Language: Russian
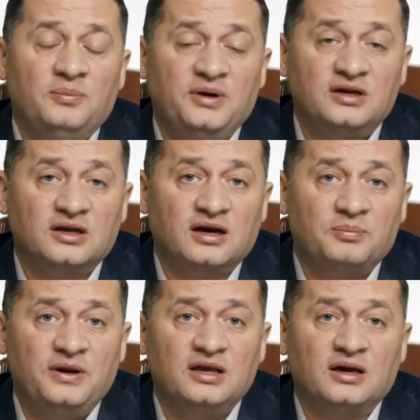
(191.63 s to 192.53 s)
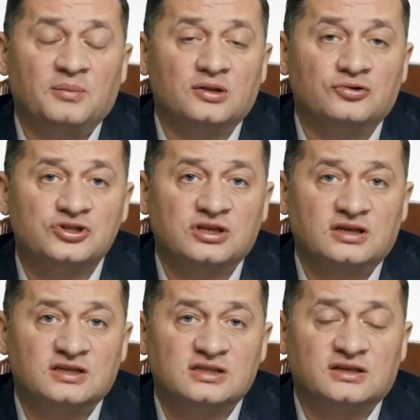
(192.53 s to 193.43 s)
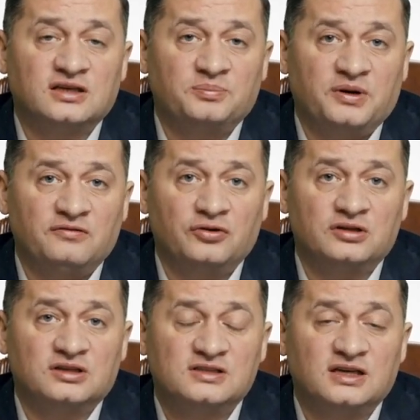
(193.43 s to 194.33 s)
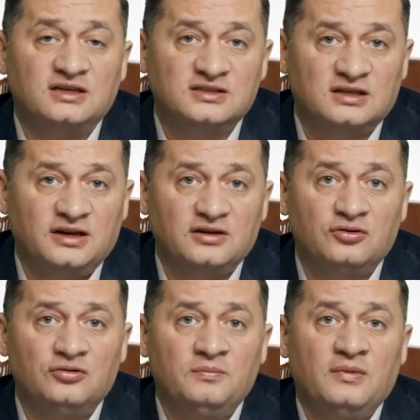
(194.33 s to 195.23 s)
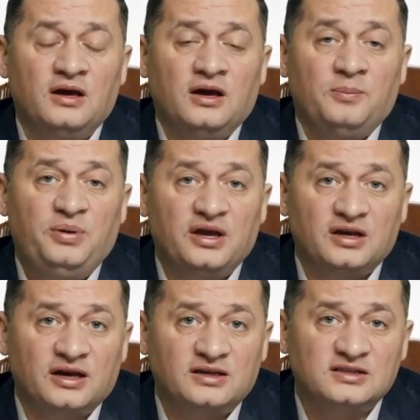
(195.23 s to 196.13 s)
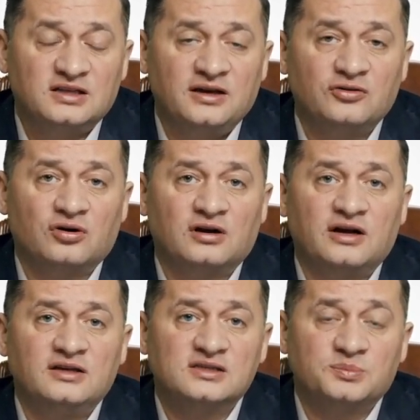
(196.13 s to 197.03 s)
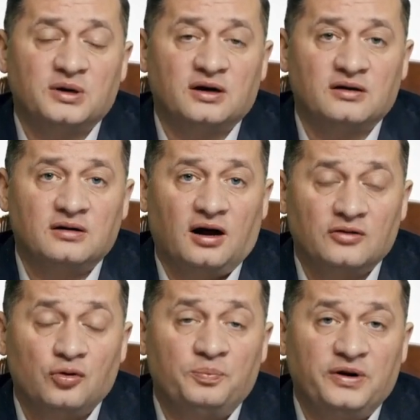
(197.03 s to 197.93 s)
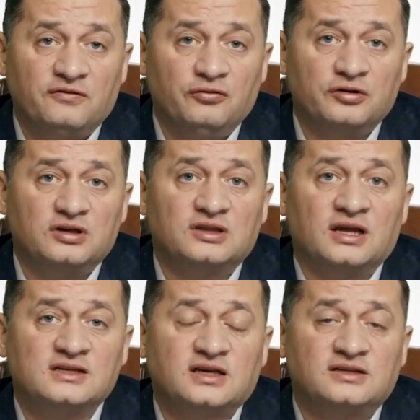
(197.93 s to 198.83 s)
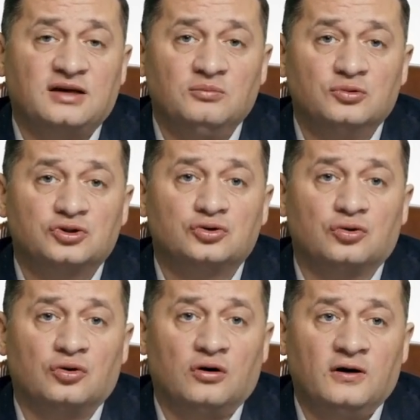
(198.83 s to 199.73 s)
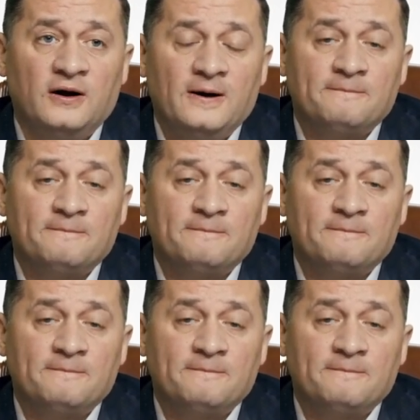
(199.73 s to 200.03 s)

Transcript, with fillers: Перенакопление молочной кислоты приводит к закислению, переокислению организма. Оно приводит нас к тому, что